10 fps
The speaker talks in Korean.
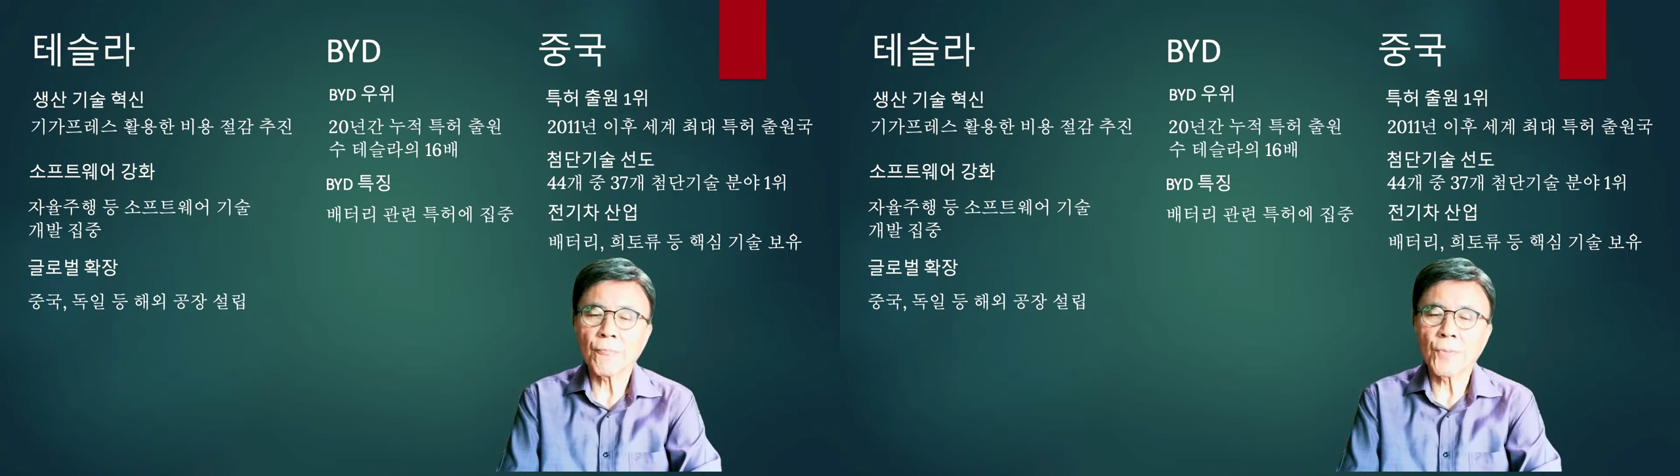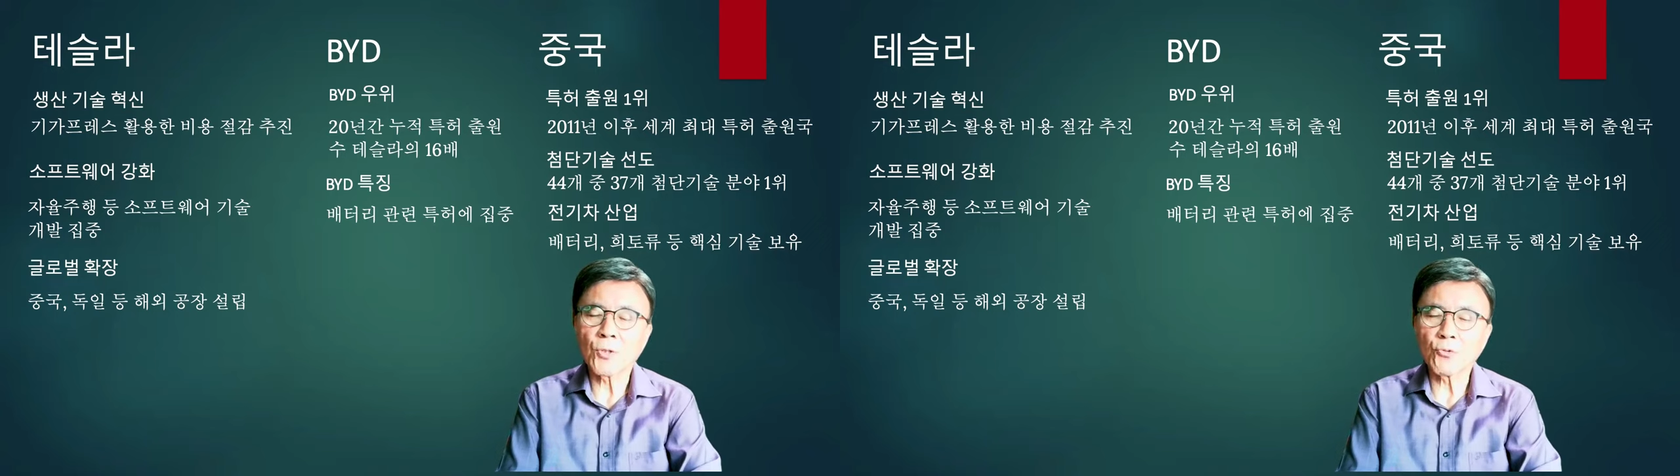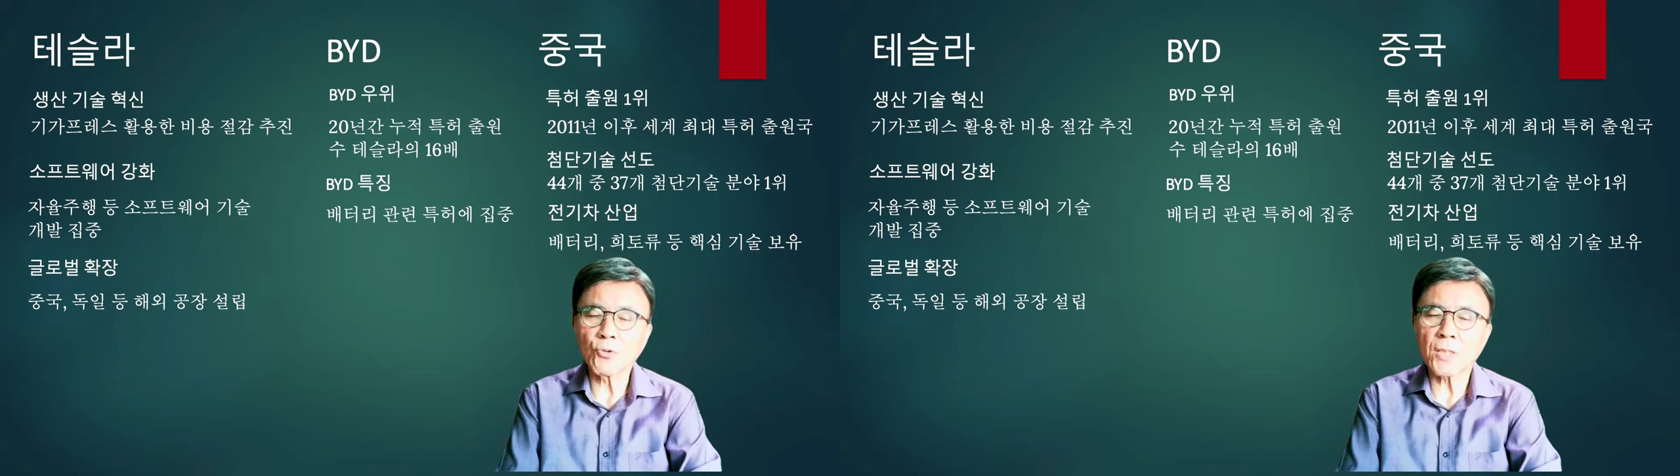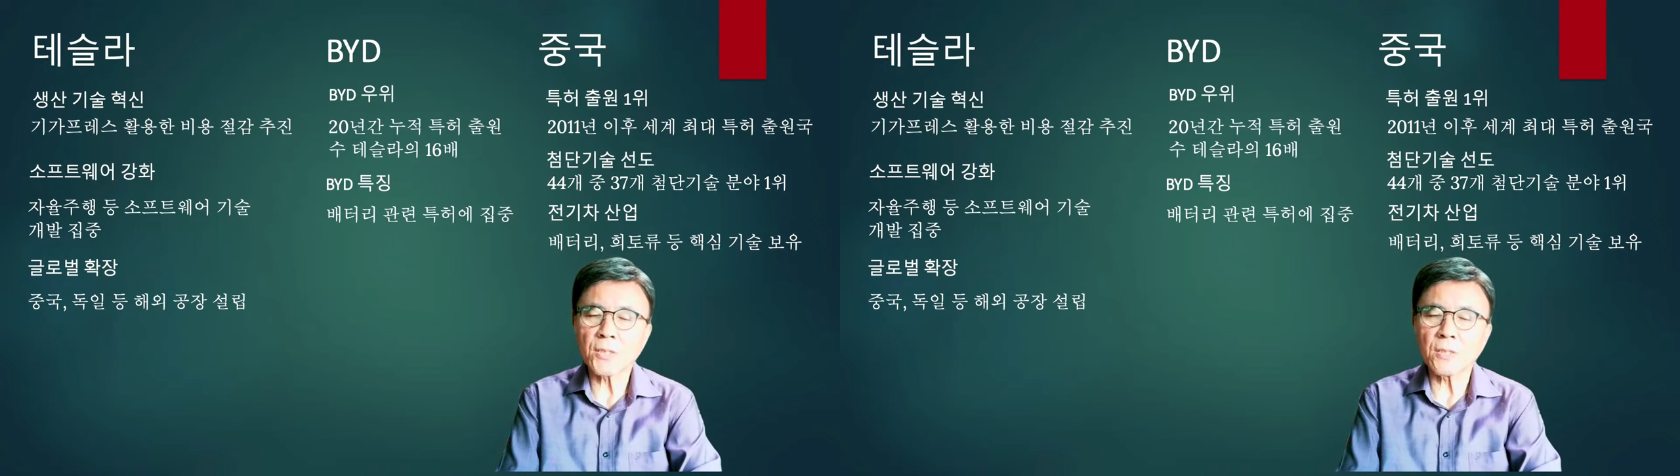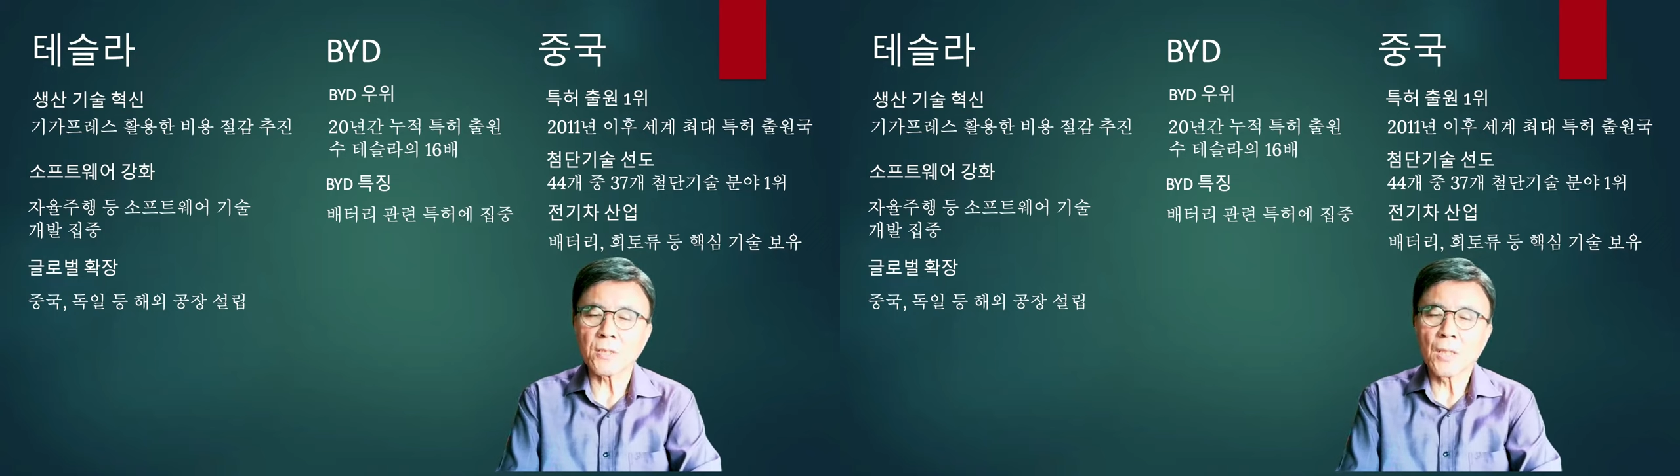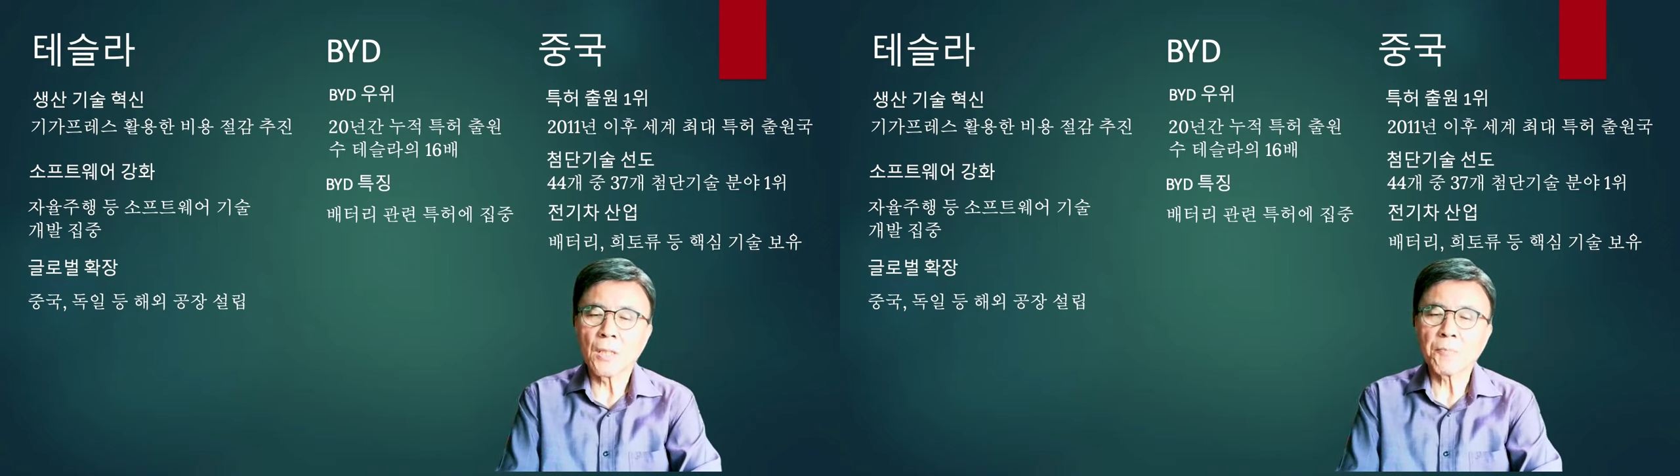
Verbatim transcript: 더 중요한 것은